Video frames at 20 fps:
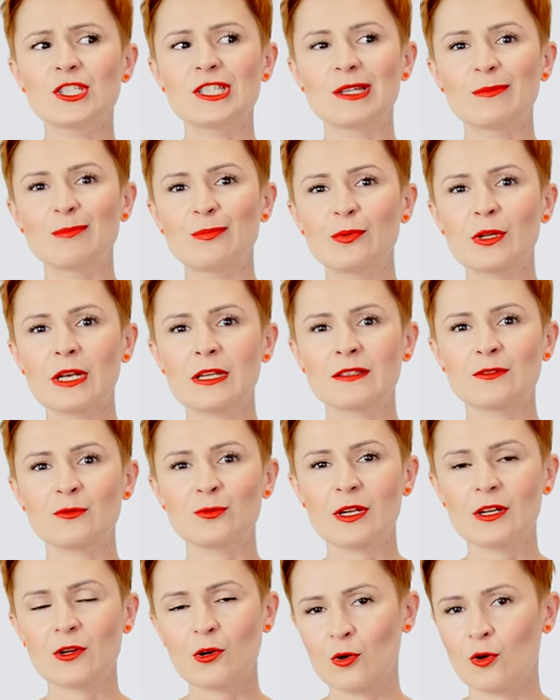że
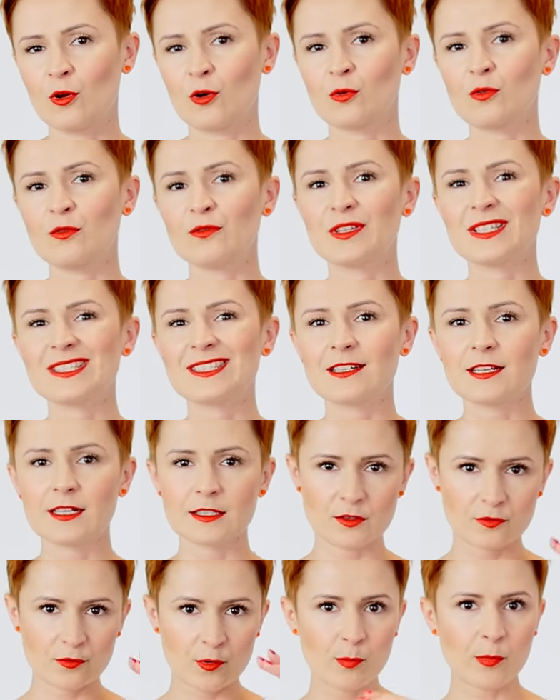temperatura koloru jest taka
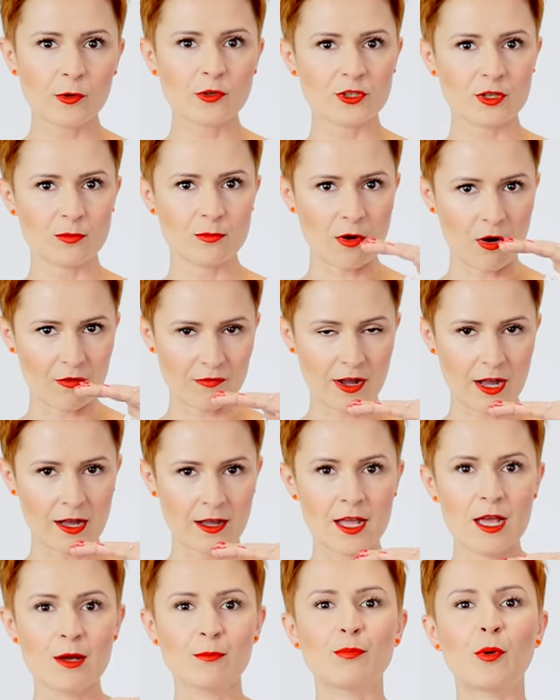dwupoziomowa.
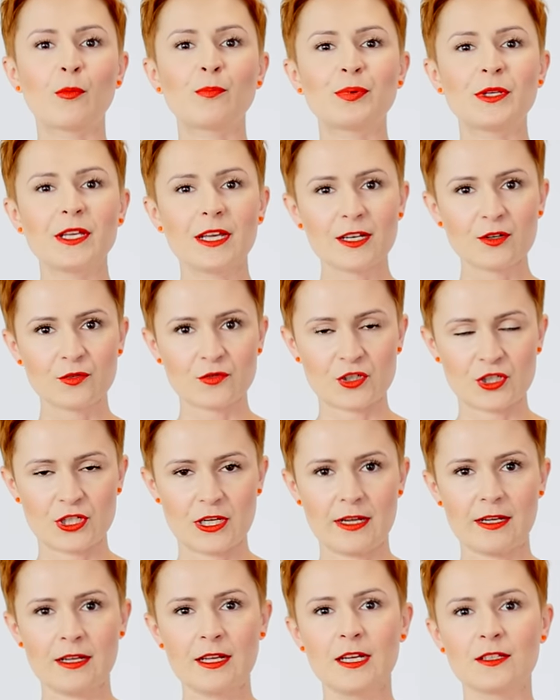Po
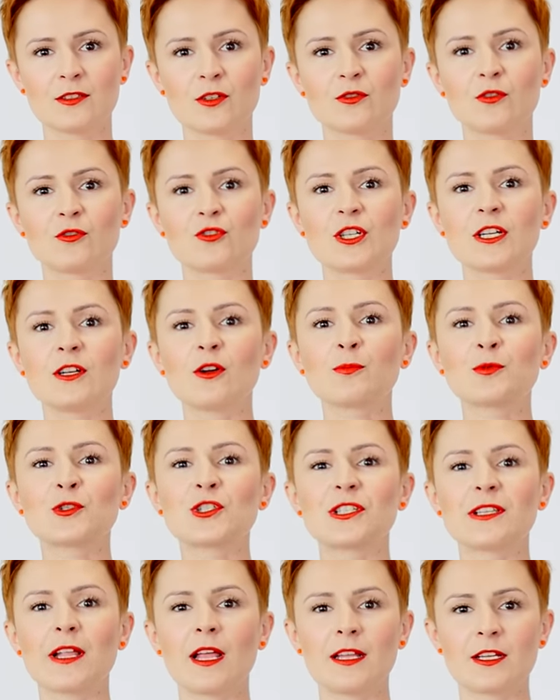pierwsze, to do czego
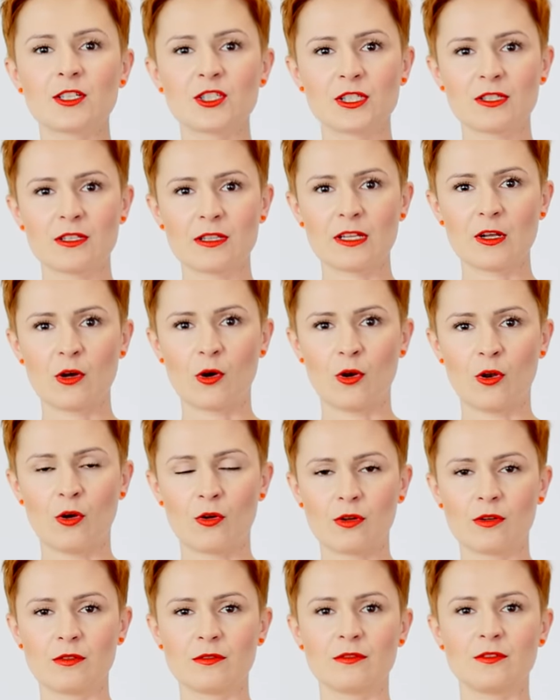przynależy ten
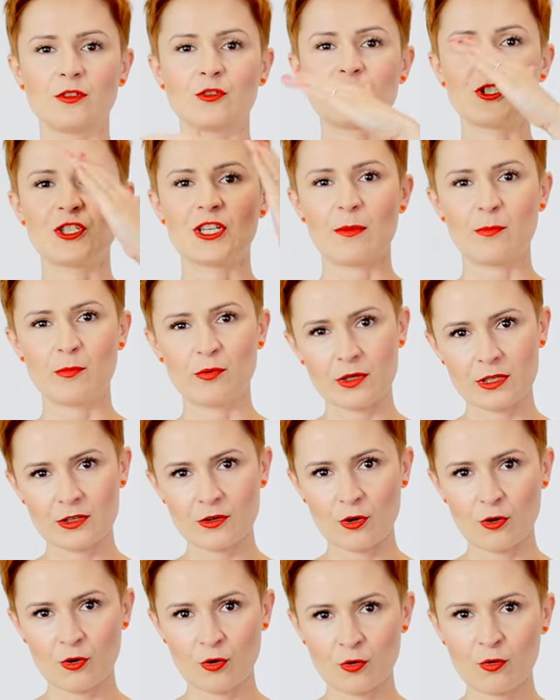kolor? Do ciepłych
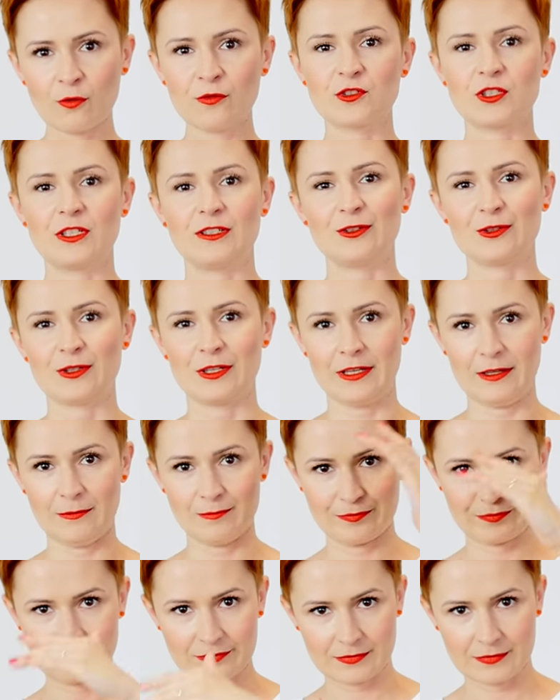kolorów, czyli do tej
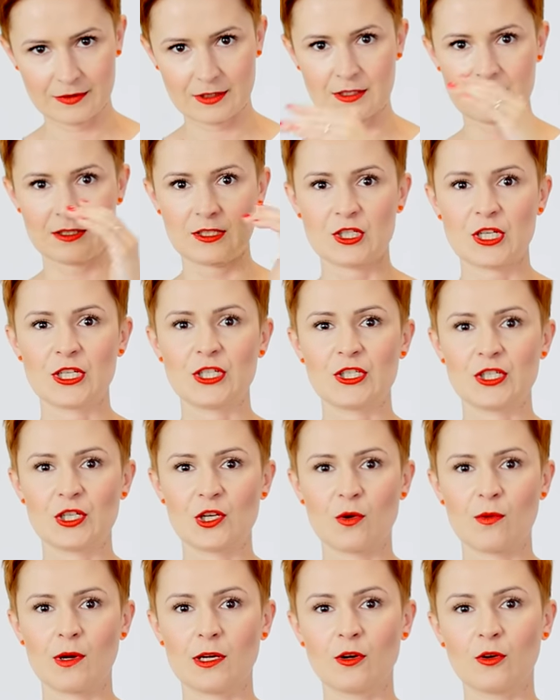części
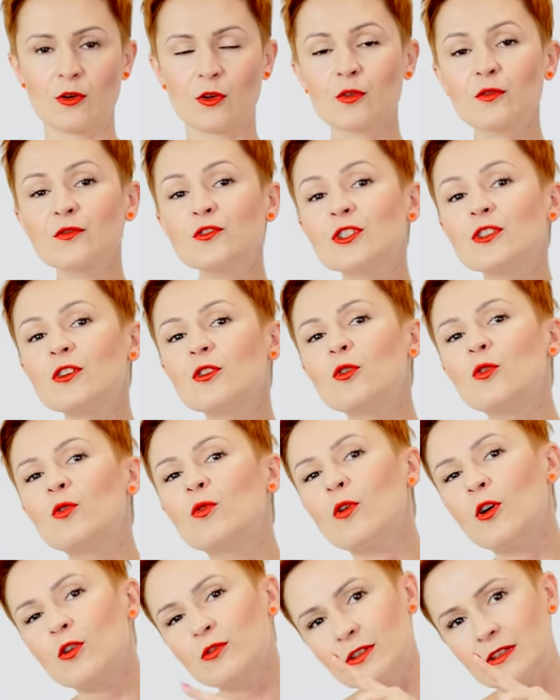koła kolorów, czy do
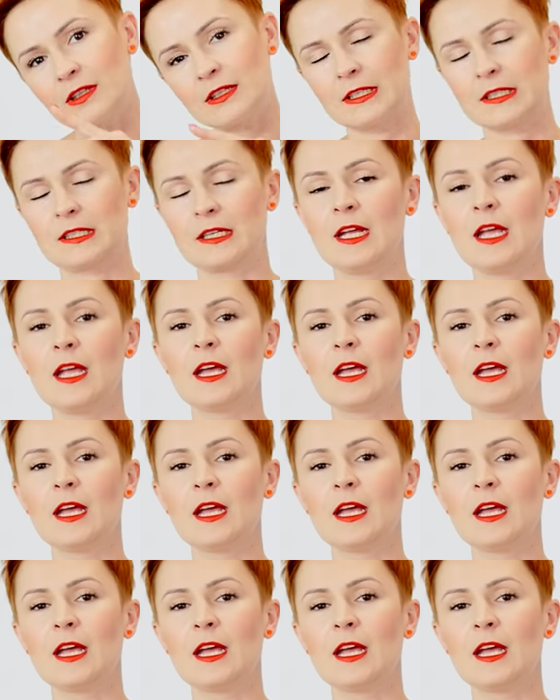chłodnych